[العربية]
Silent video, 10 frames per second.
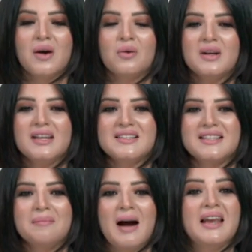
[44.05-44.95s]
واللي
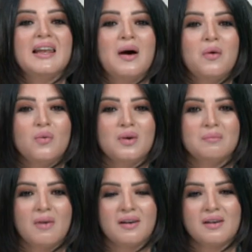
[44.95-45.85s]
سمح لأول
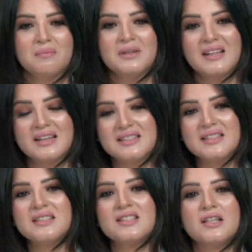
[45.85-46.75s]
مرة
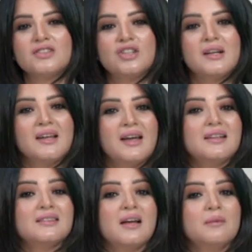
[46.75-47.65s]
بتأسيس
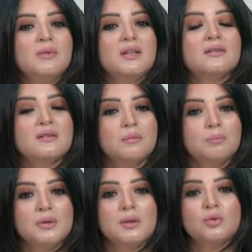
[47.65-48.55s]
شركات تأمين
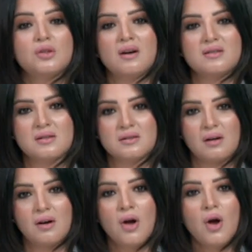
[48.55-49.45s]
طبي متخصصة